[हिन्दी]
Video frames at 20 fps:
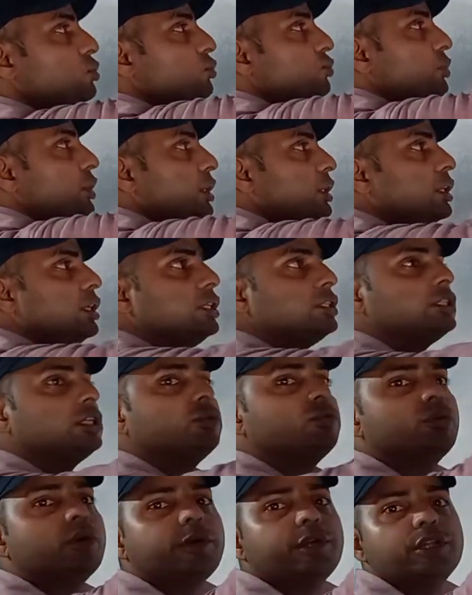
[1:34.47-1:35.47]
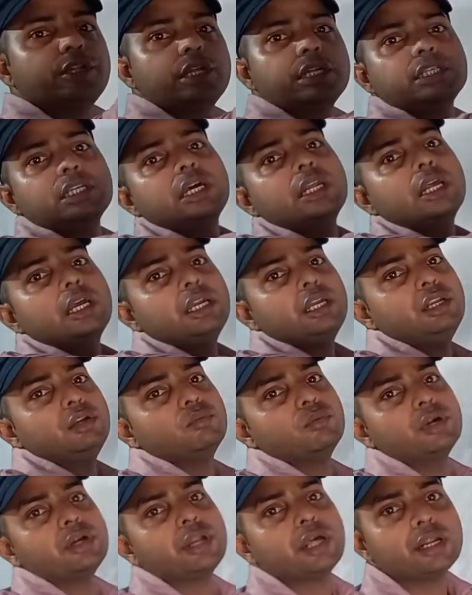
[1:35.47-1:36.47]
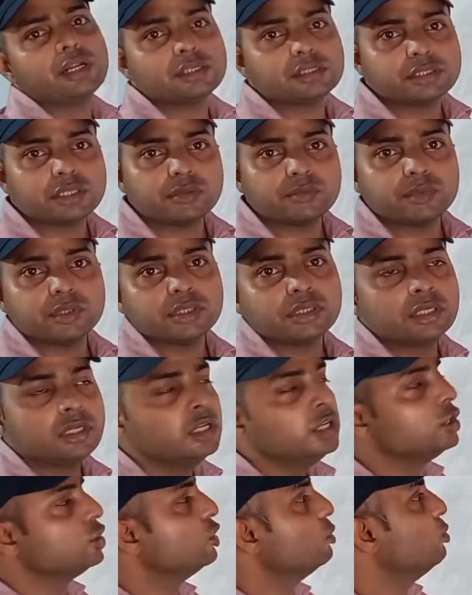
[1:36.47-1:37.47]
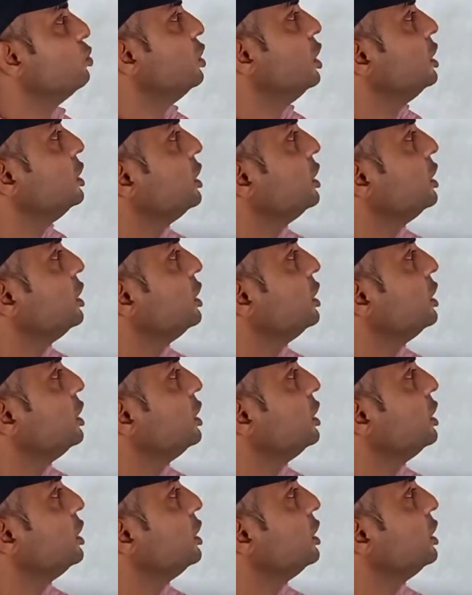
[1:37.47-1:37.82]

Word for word: जो फिंगर्स है वो किधर जा रहा है इनवर्ड डायरेक्शन में तो बोला